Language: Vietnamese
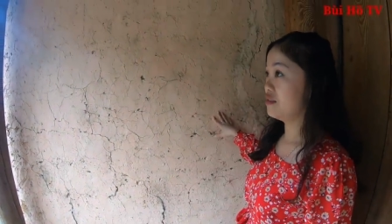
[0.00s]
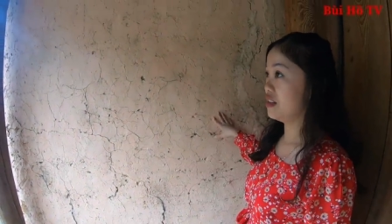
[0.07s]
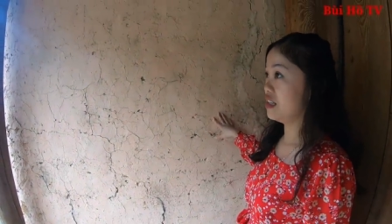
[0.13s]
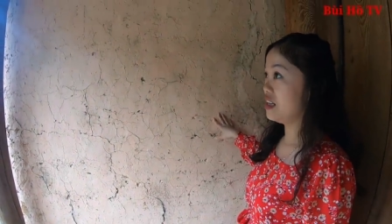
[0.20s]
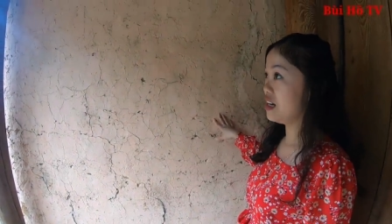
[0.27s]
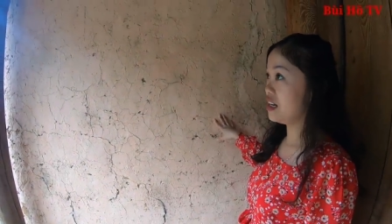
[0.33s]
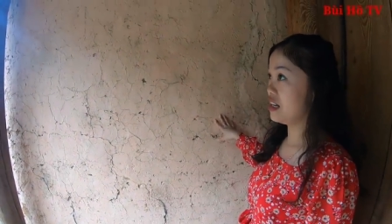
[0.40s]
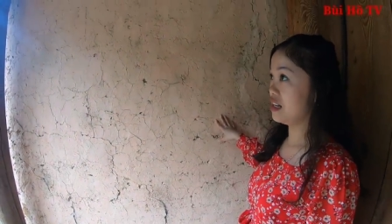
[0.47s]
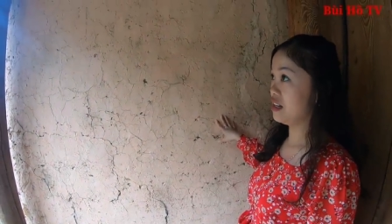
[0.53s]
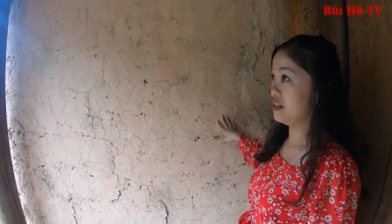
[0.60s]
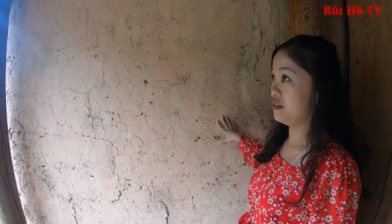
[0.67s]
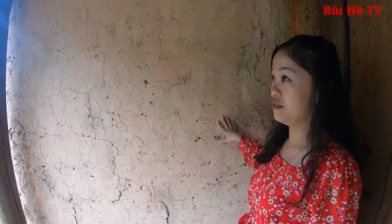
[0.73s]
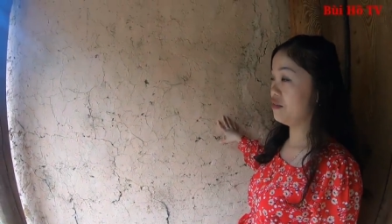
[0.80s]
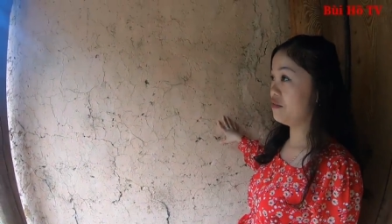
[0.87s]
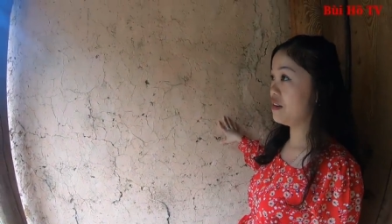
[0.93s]
với lại
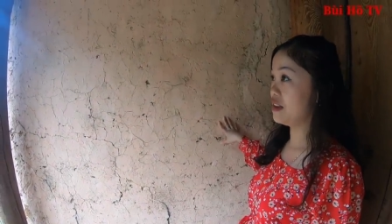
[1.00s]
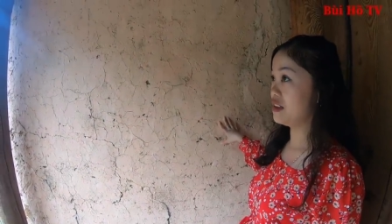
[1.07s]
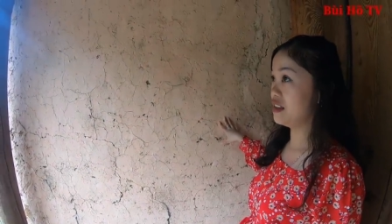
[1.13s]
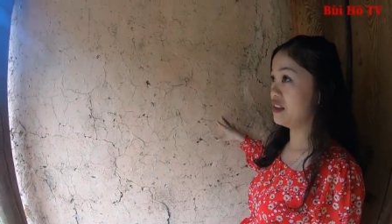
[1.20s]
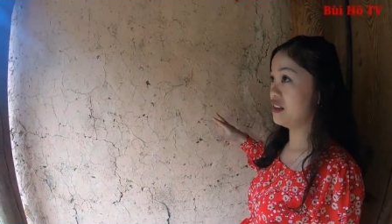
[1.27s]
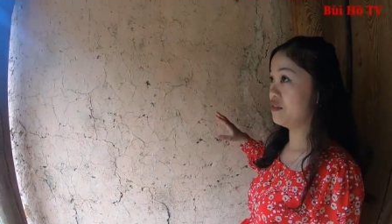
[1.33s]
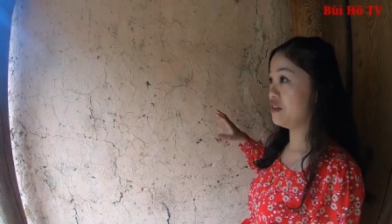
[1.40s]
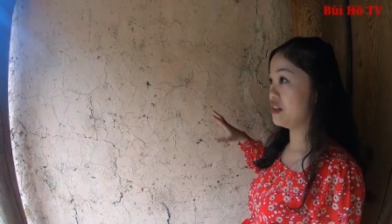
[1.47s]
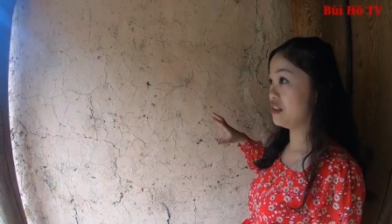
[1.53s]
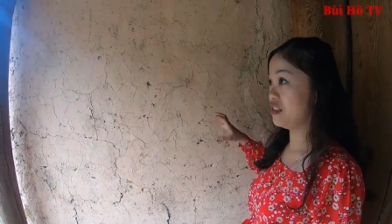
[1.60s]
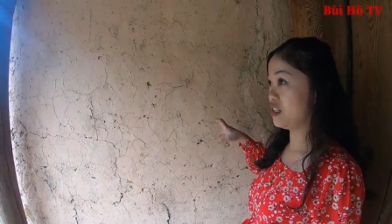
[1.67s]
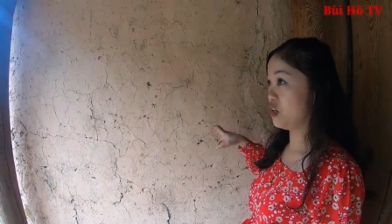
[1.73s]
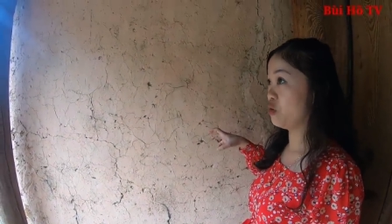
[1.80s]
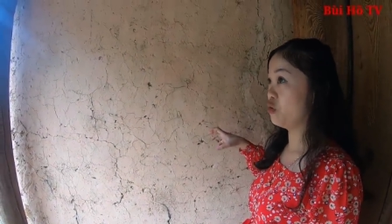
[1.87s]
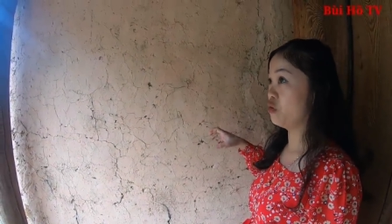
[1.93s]
ờ, phân phân
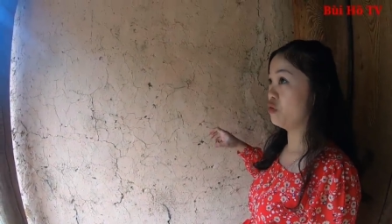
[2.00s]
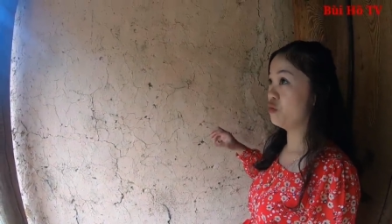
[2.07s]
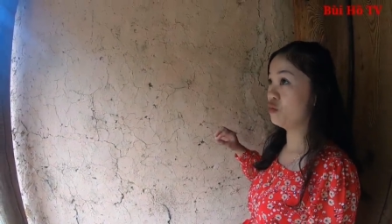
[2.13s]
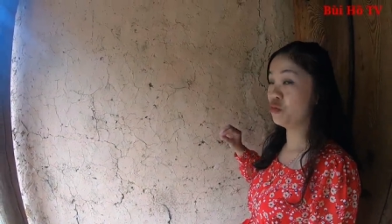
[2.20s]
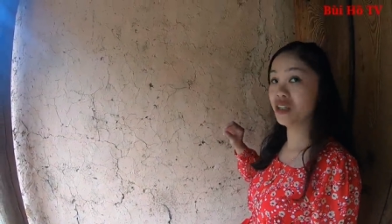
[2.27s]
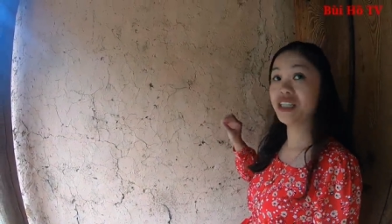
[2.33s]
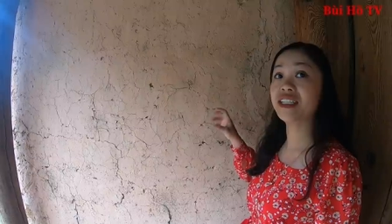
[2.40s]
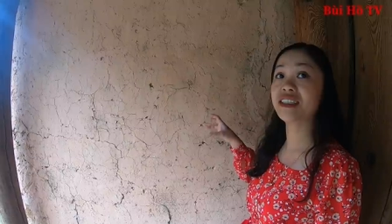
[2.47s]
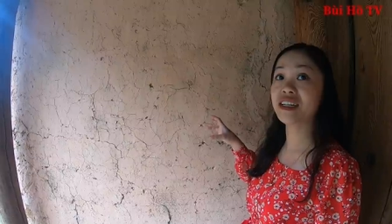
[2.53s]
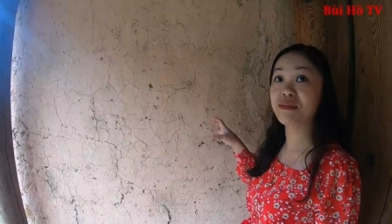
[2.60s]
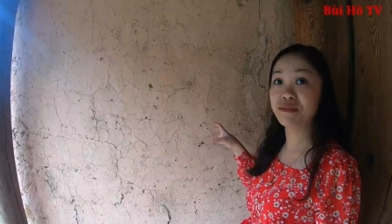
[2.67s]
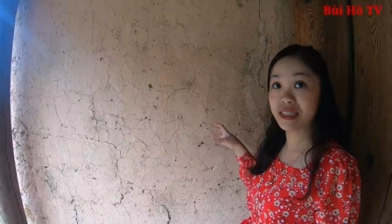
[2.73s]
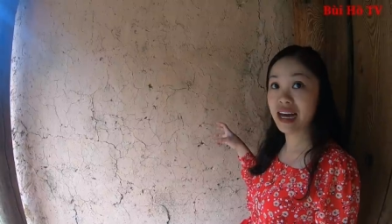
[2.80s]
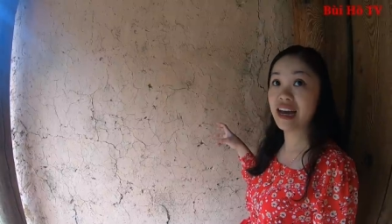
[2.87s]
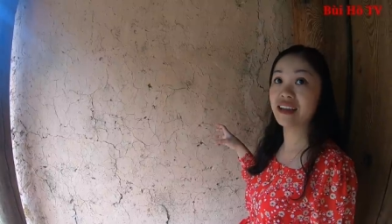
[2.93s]
trâu một ít
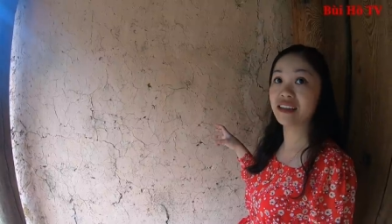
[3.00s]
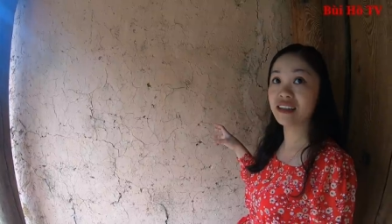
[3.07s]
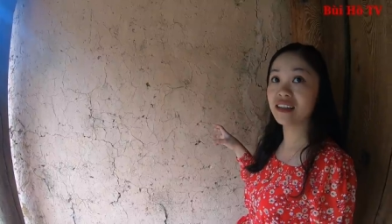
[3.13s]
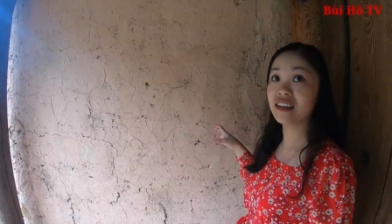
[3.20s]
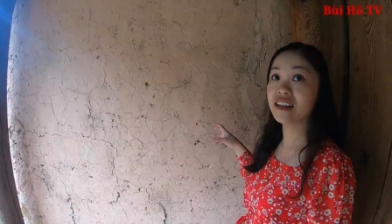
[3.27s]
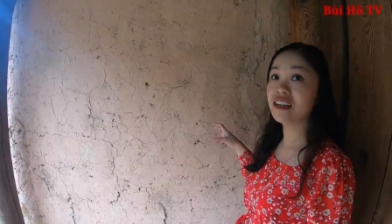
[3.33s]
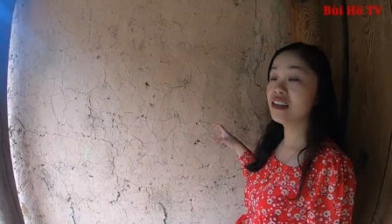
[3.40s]
dơm dạ nữa.